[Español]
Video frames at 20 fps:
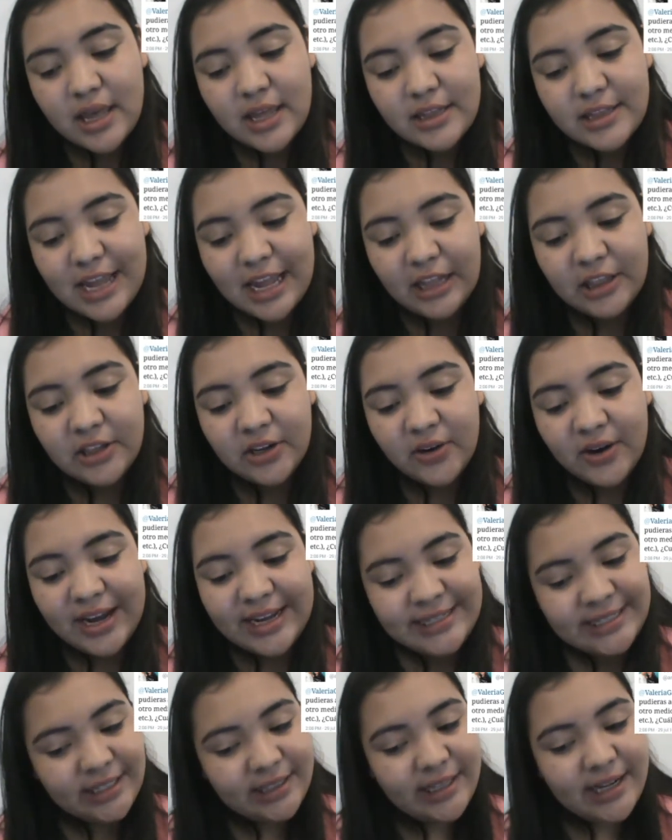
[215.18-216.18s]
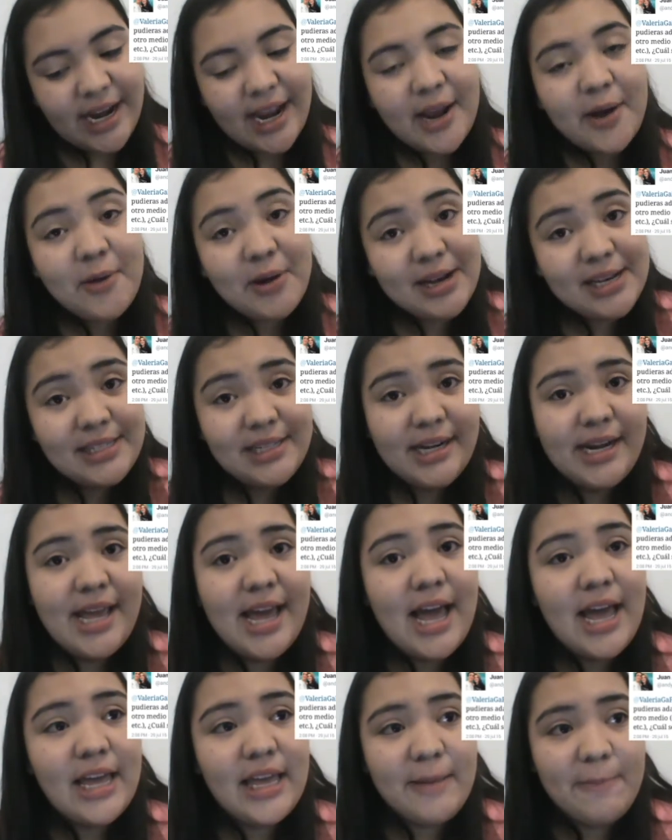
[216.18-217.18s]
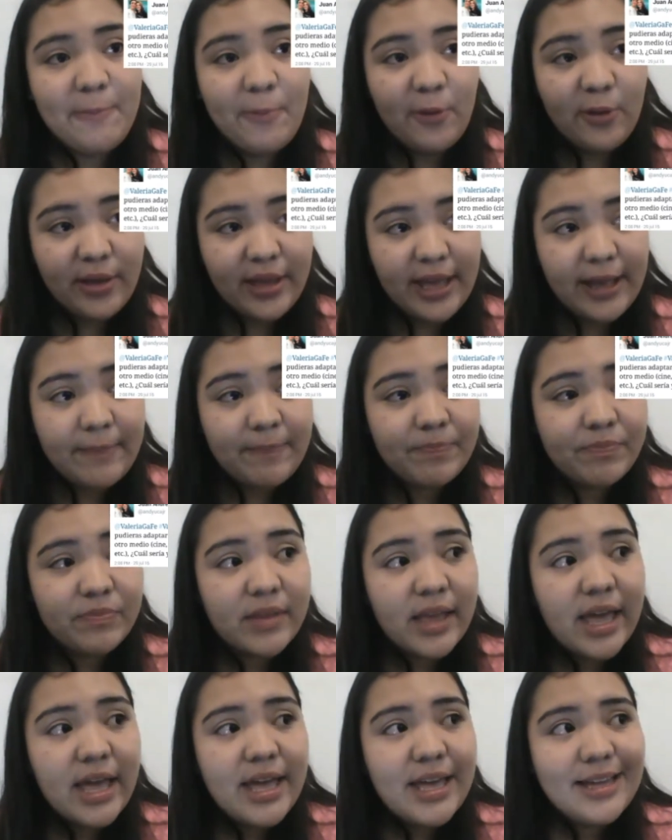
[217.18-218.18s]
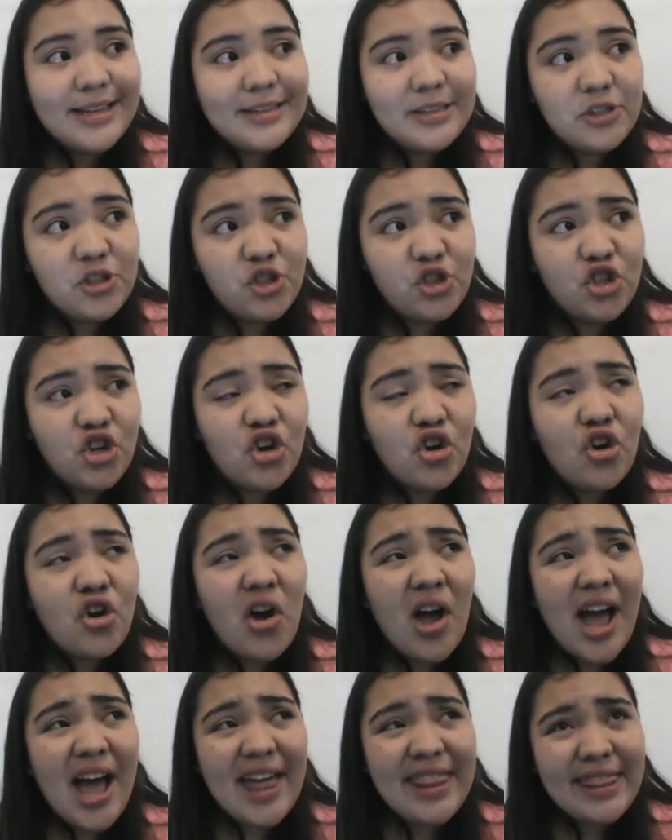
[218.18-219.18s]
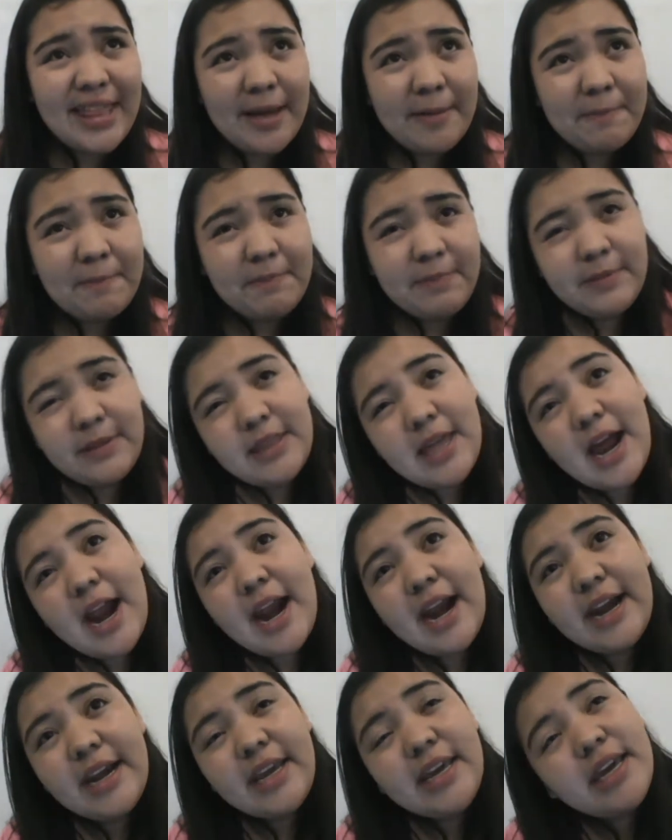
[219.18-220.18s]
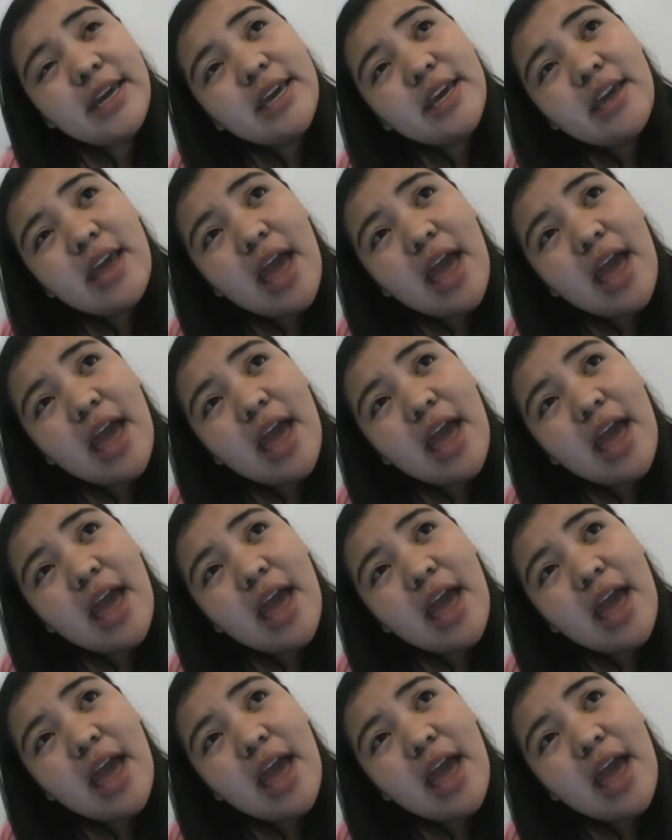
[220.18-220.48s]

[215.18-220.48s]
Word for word: teatro, etcétera, ¿cuál sería y por qué? Yo adaptaría